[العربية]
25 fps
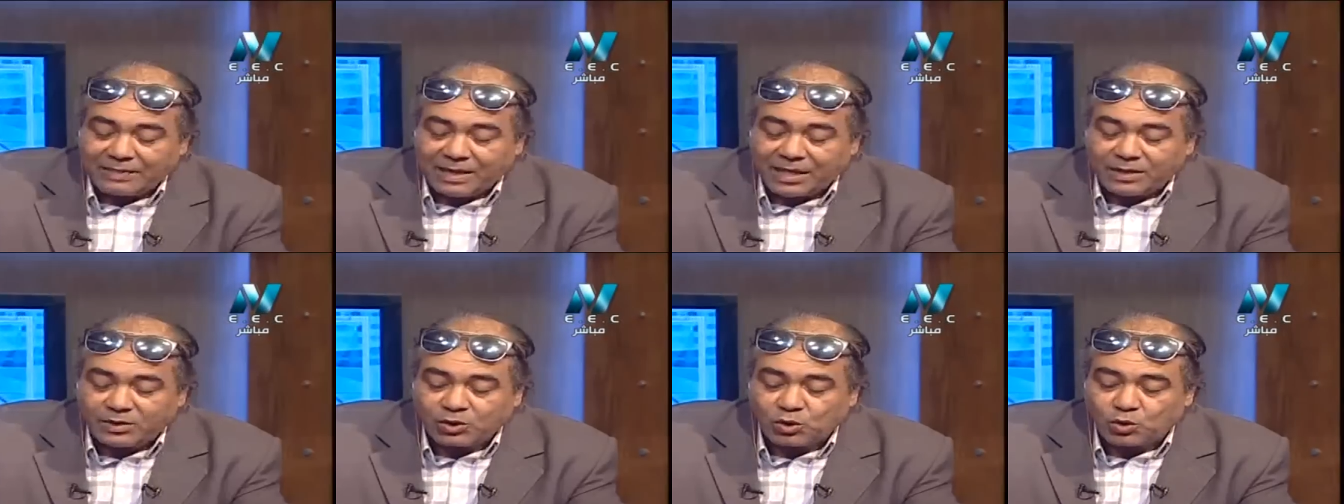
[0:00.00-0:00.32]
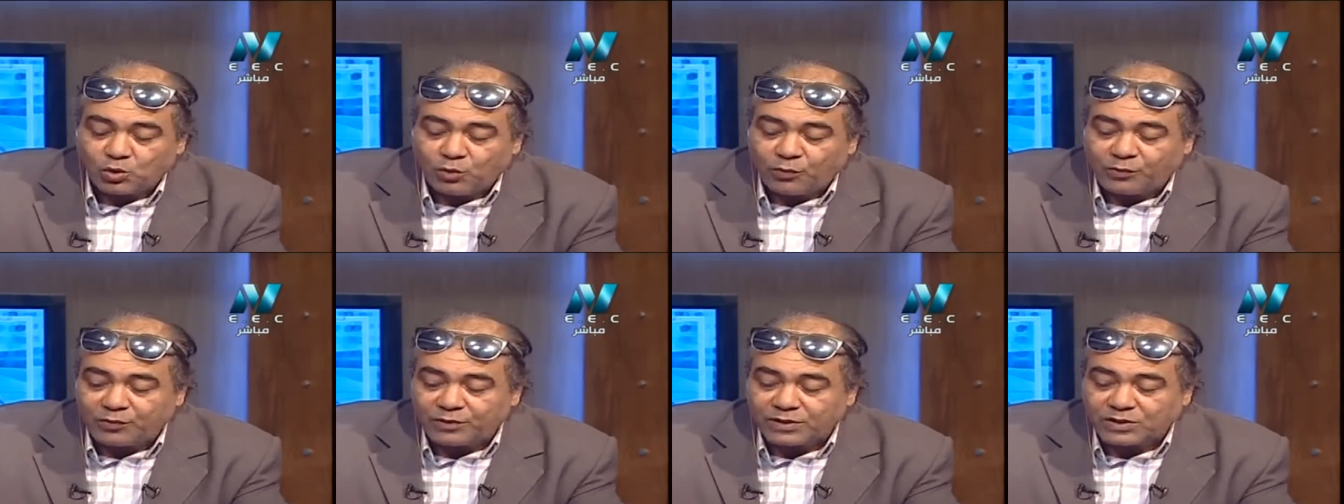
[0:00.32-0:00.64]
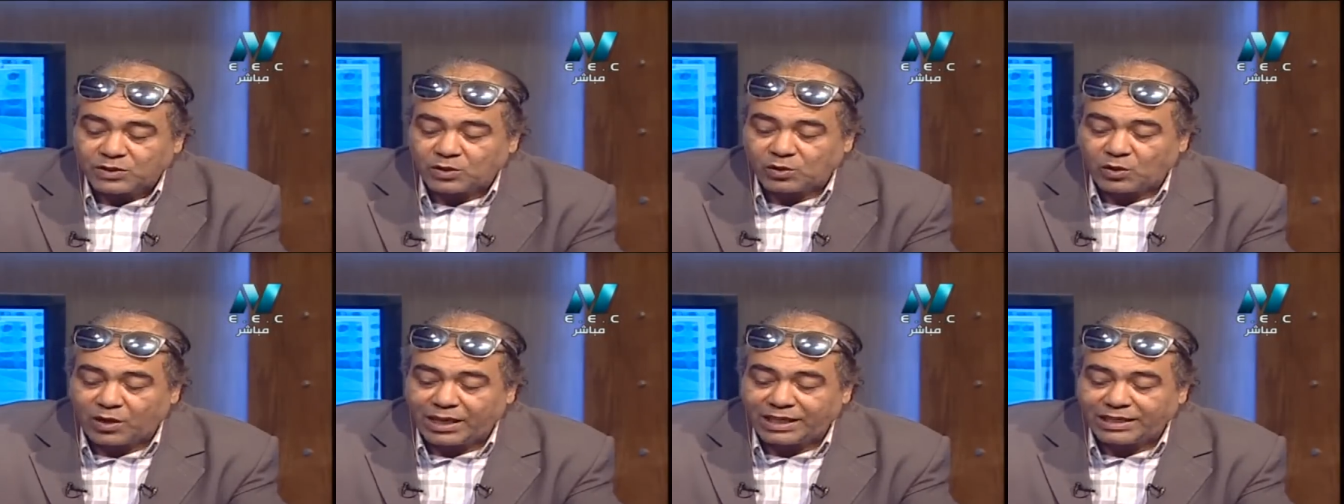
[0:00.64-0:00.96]
بقى نشوف
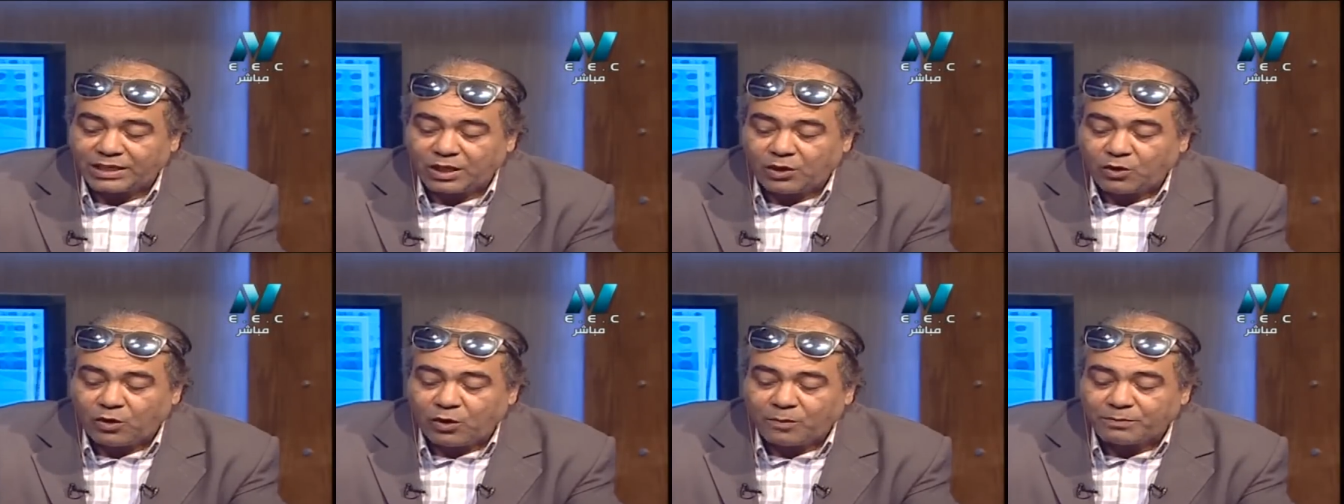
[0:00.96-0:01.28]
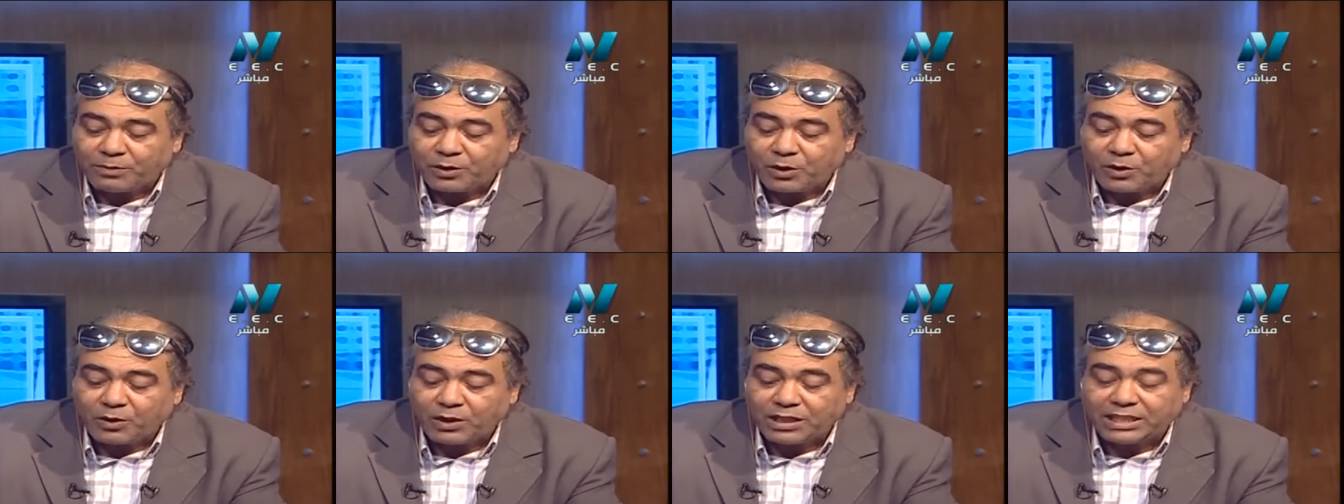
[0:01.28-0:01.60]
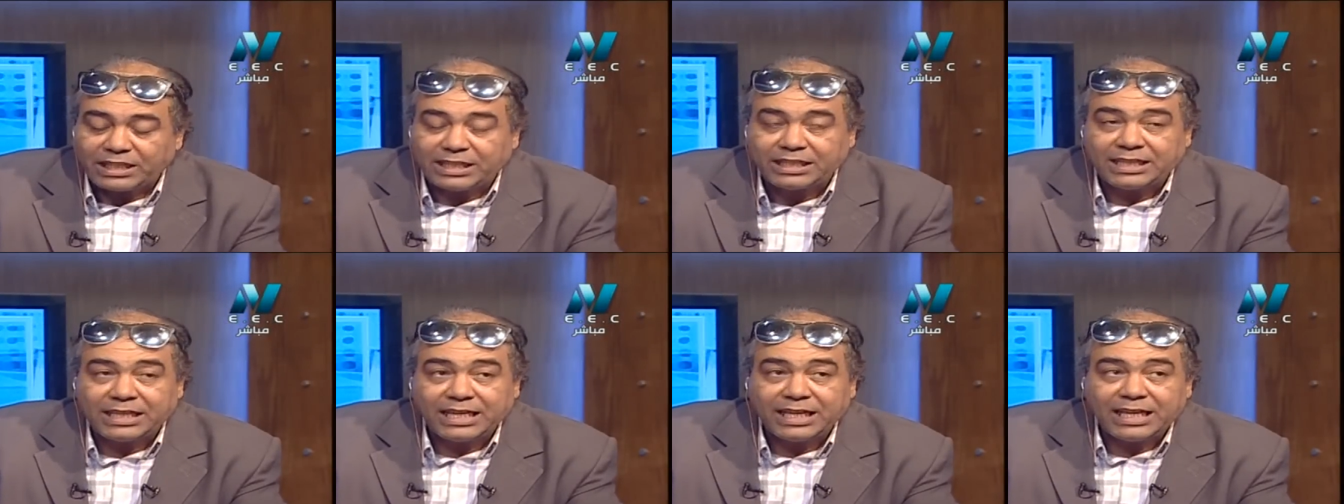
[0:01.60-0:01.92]
السؤال لو هو بيقول
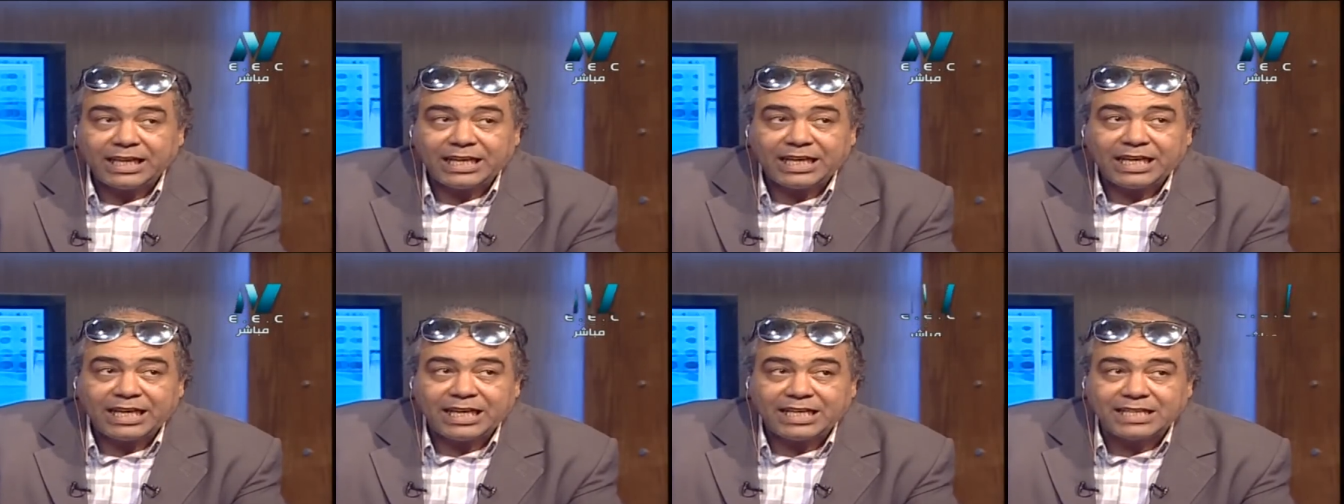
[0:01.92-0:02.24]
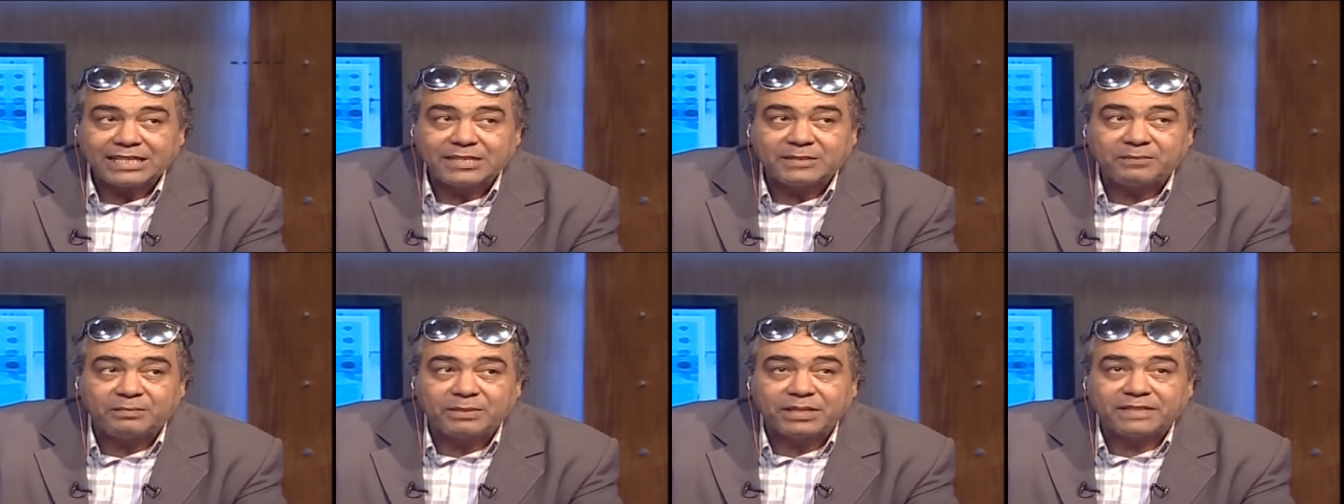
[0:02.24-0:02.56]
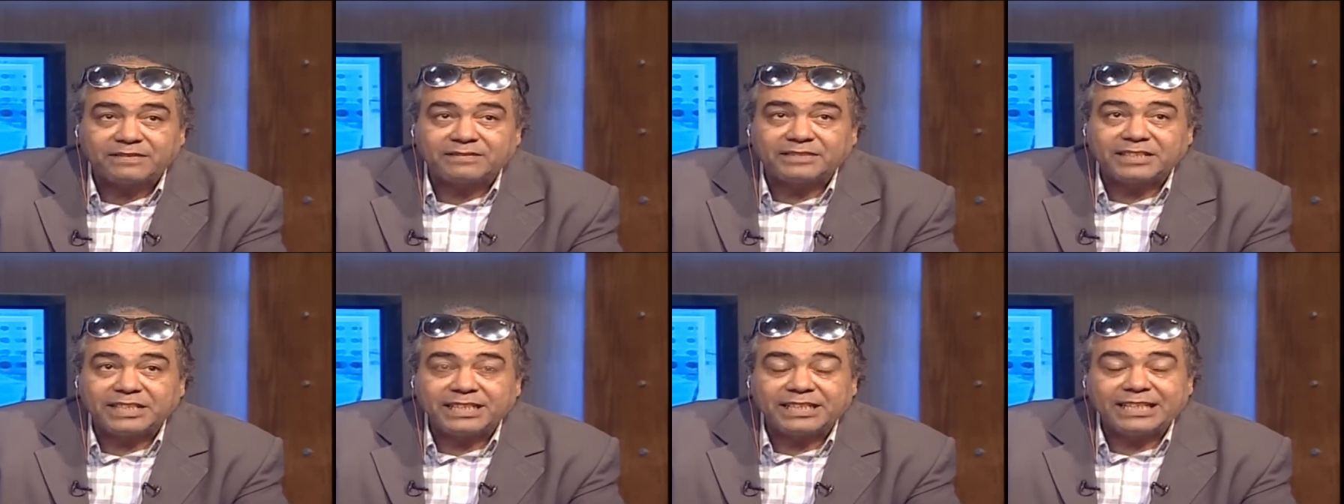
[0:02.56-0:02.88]
لي اثبت